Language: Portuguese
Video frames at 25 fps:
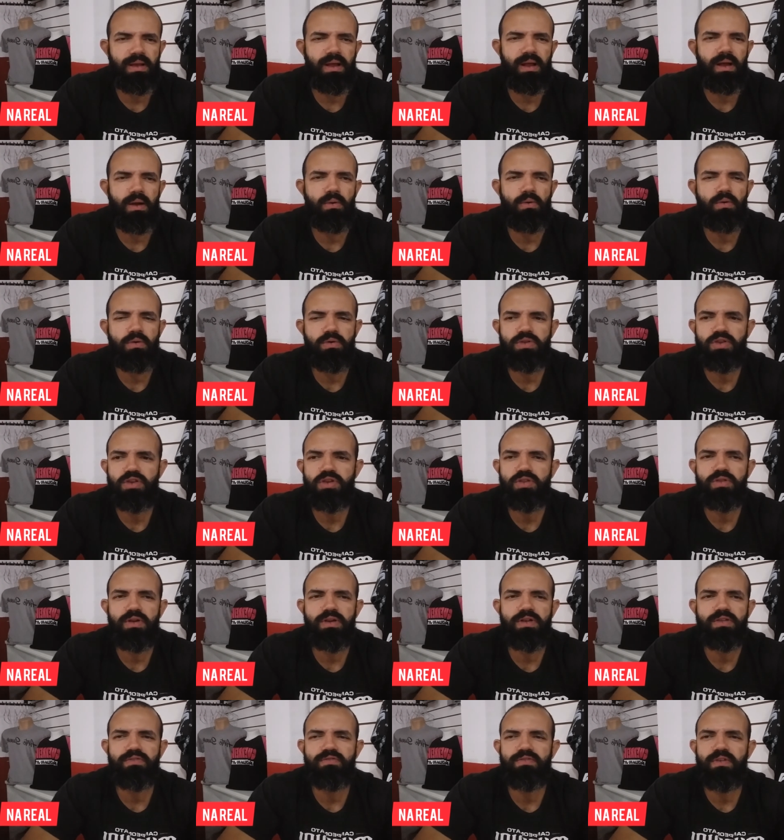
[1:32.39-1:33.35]
aonde
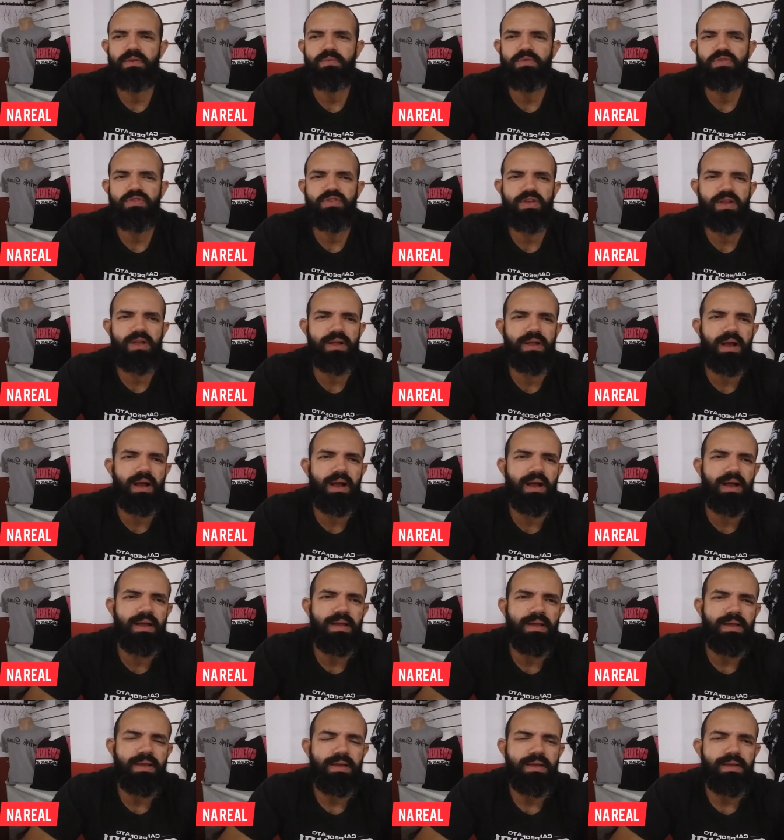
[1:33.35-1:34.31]
nós vamos
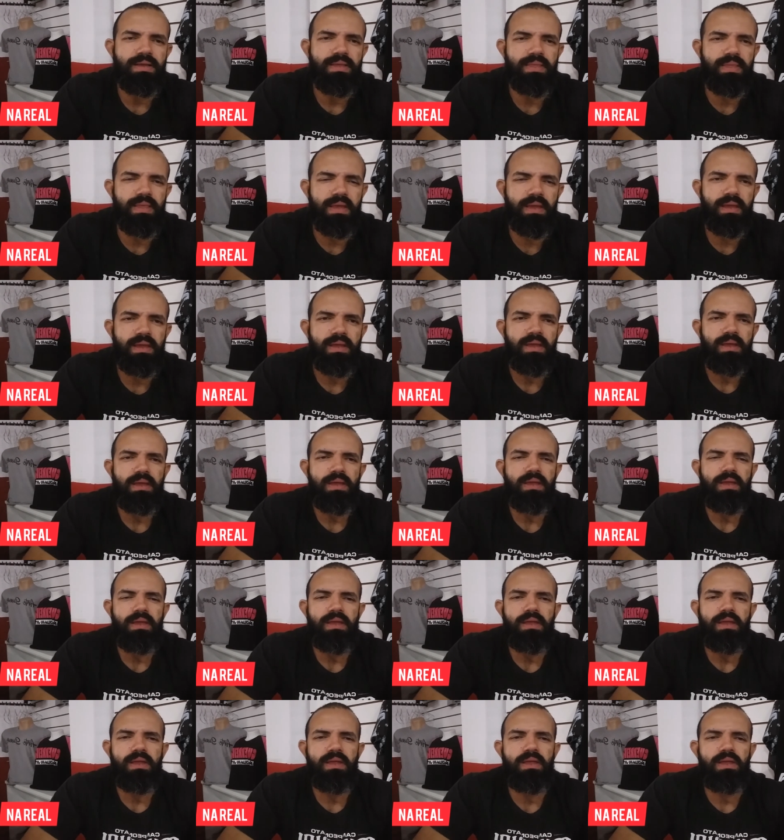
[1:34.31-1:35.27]
chegar, né?
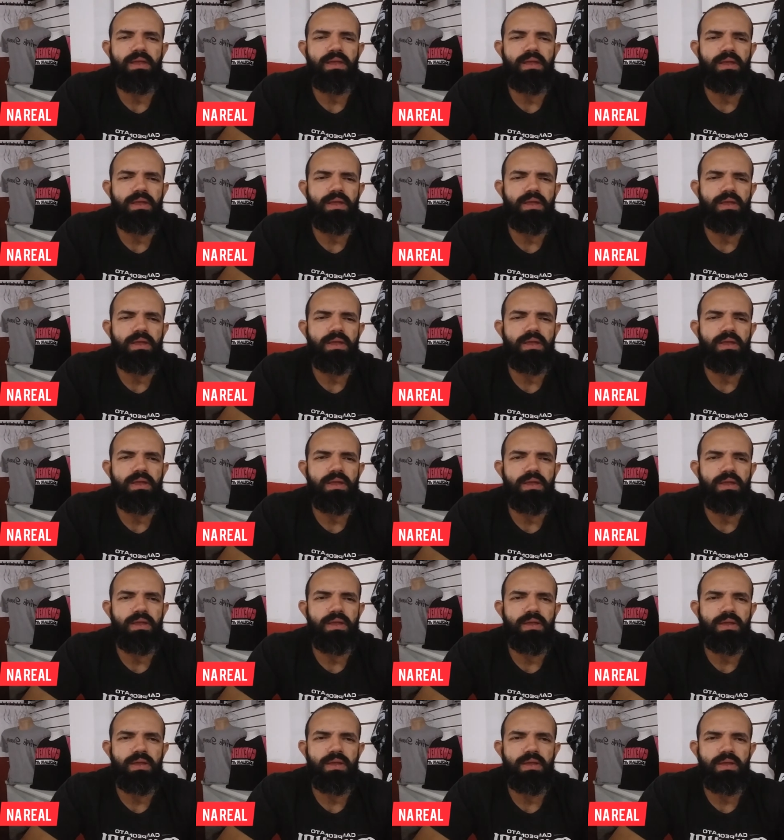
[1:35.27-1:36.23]

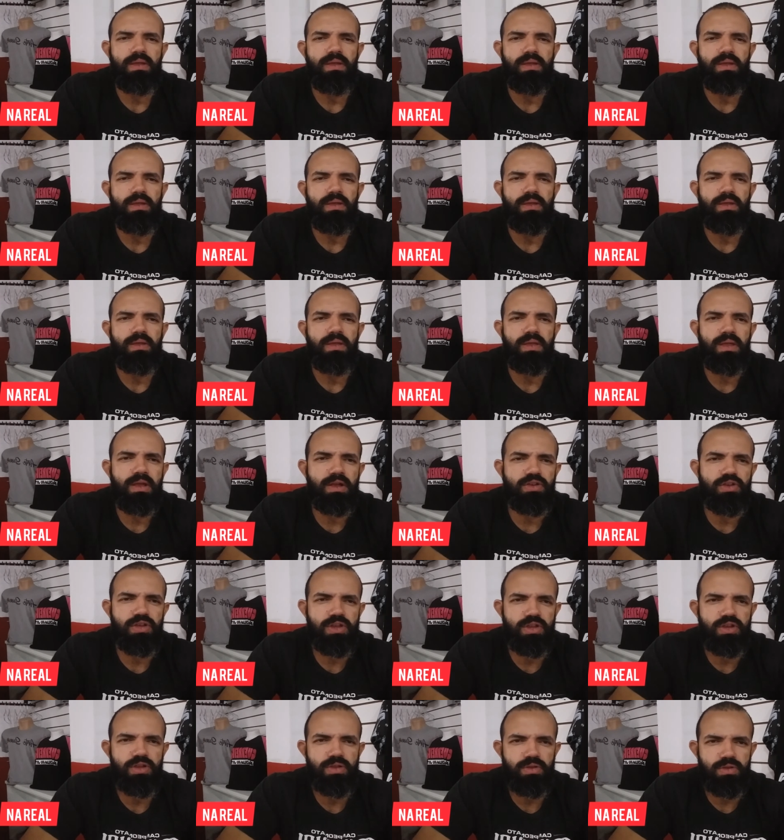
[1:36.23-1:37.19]
E, e a
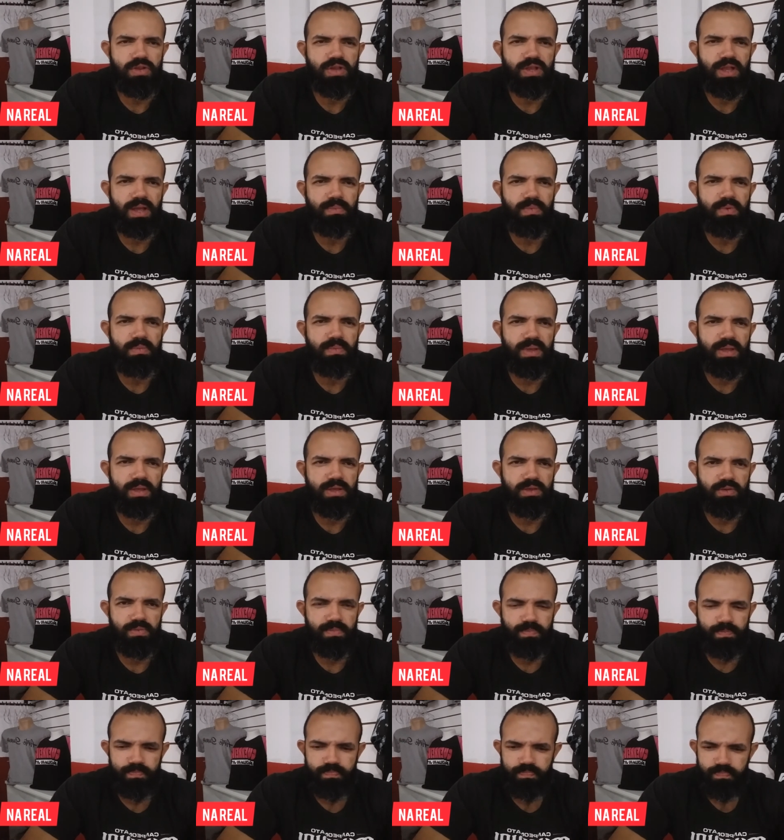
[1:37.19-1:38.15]
gente não sabe
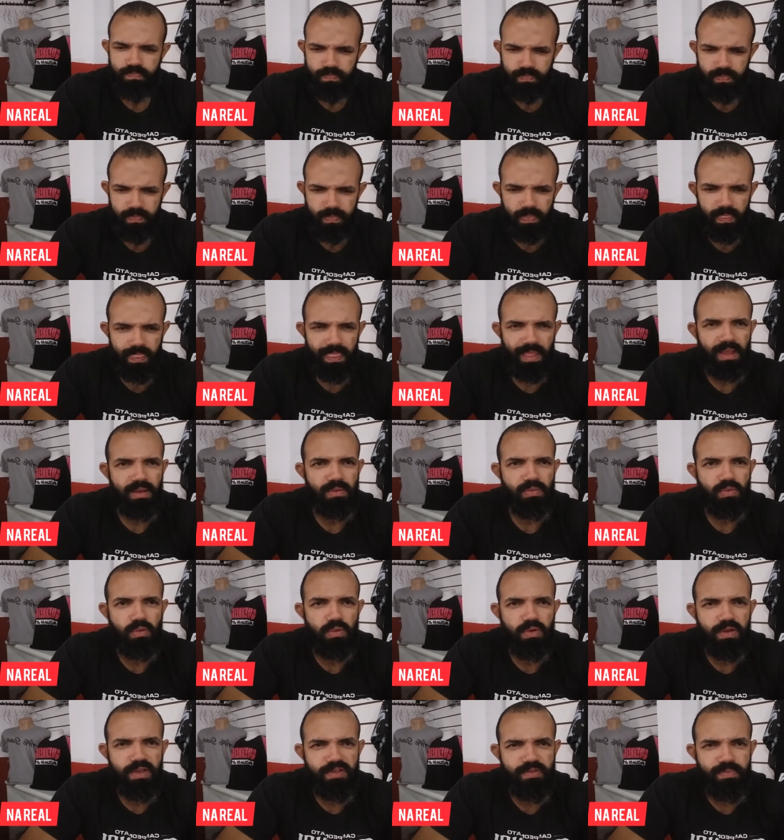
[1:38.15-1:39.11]
mesmo.
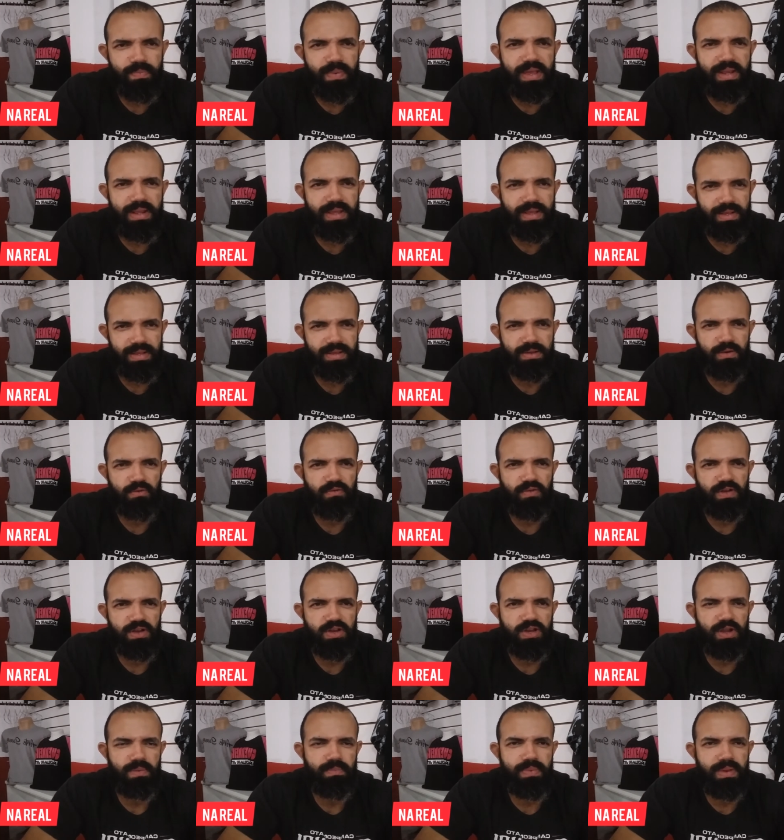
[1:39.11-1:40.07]
Nunca esperei ser um
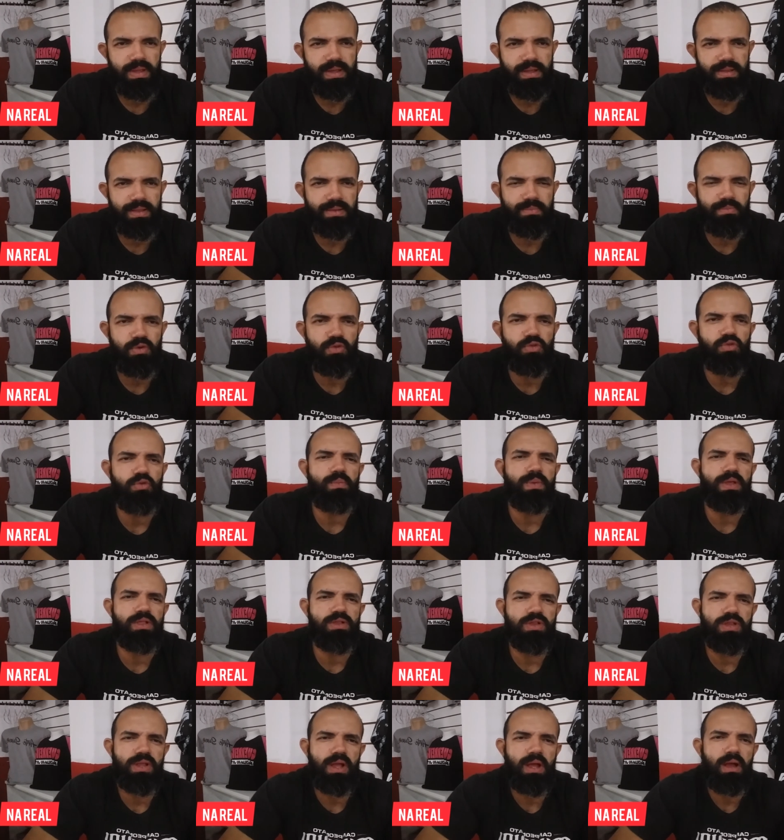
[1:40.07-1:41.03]
faixa preta, é muito
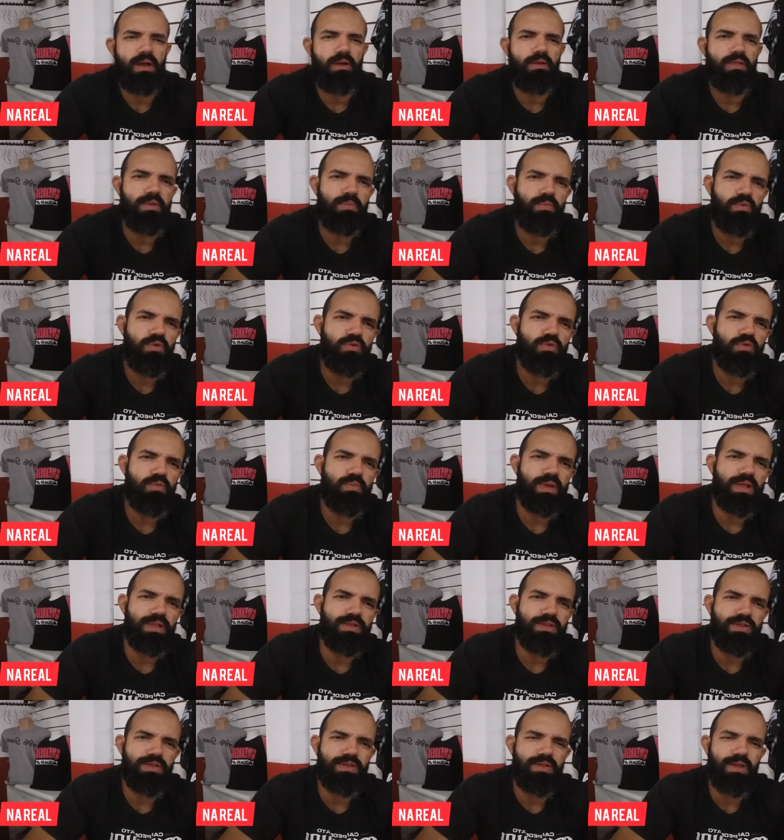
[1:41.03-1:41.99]
menos da aula e muito
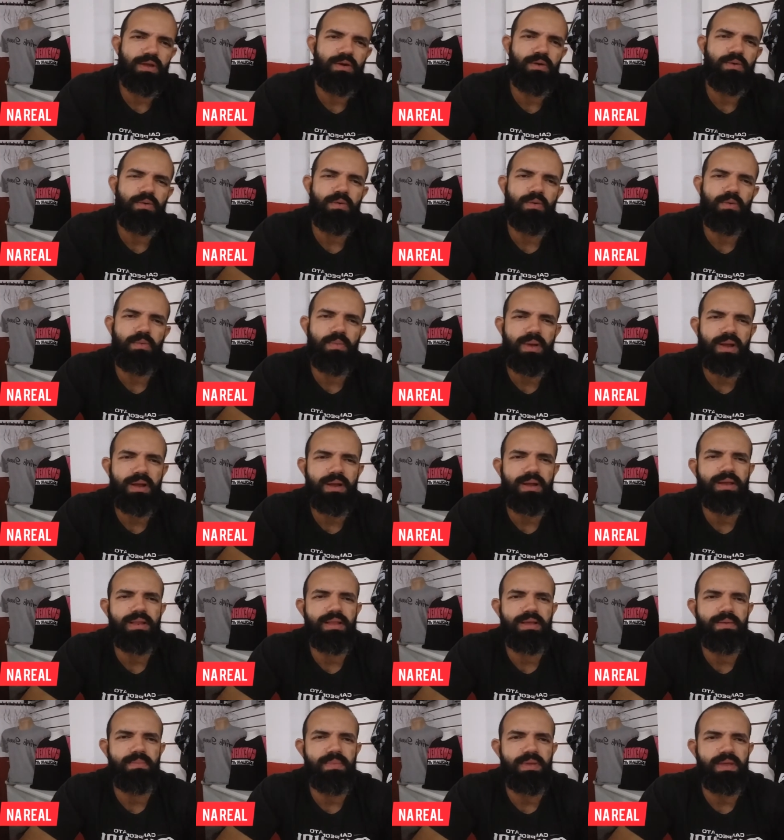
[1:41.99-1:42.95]
menos ter uma
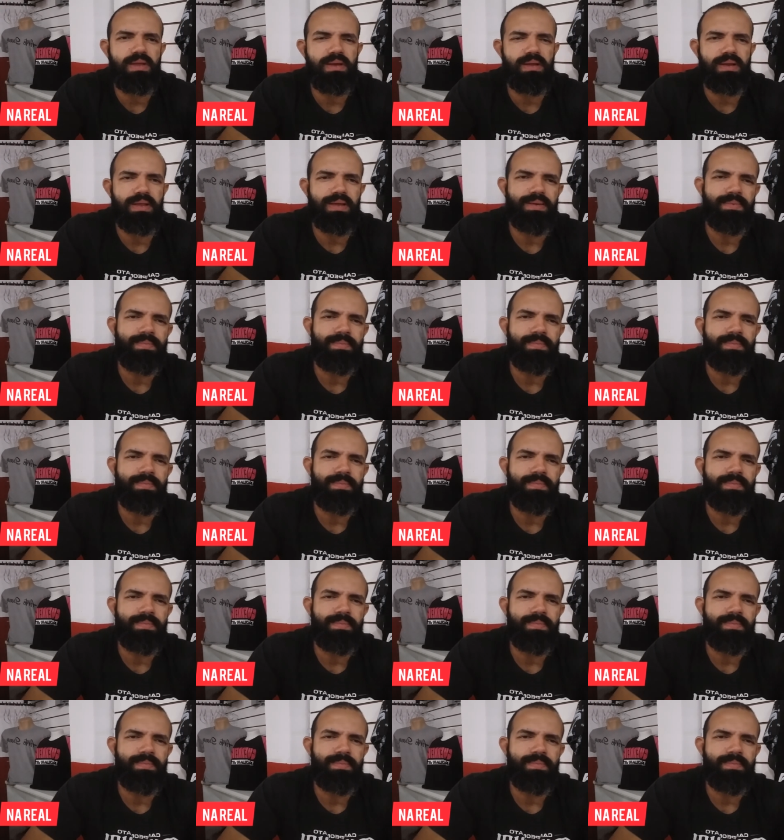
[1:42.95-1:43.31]
academia.